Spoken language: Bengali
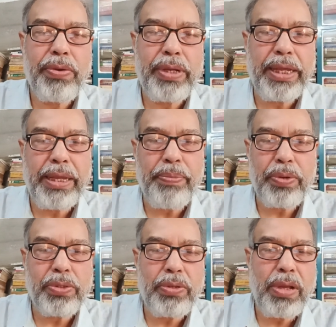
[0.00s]
কি কি
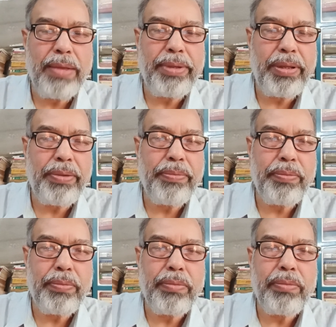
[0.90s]
প্রশ্ন আমি
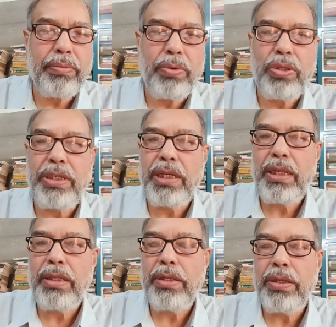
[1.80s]
বলছি
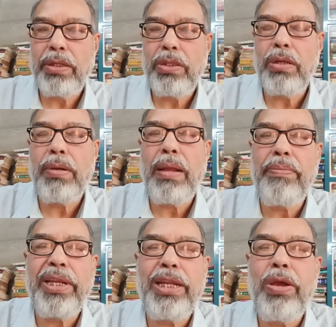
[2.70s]
তোমরা
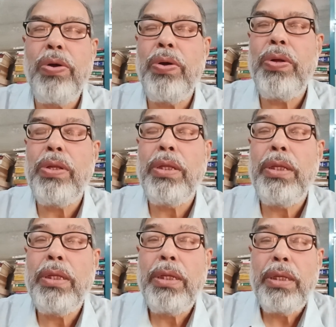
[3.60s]
ভিডিও
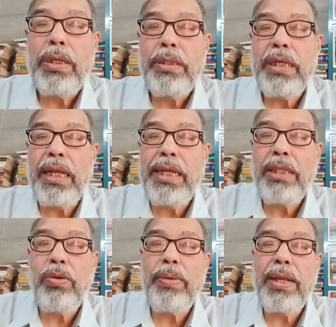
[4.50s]
চালিয়ে
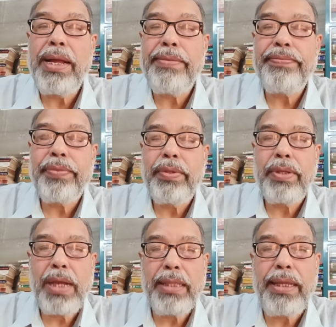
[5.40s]
তোমরা
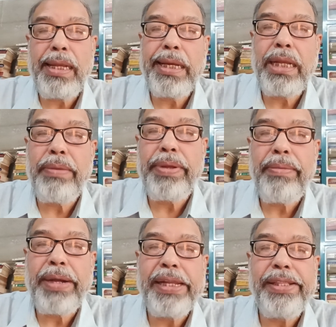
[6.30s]
খাতায় লিখে নিবে
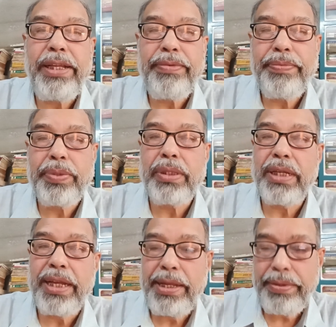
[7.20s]
বাড়িতে
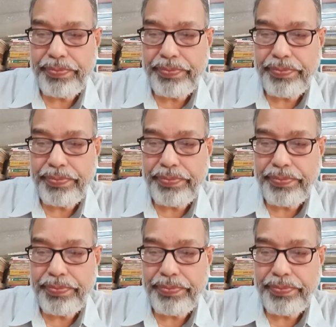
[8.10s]
প্রত্যেকেই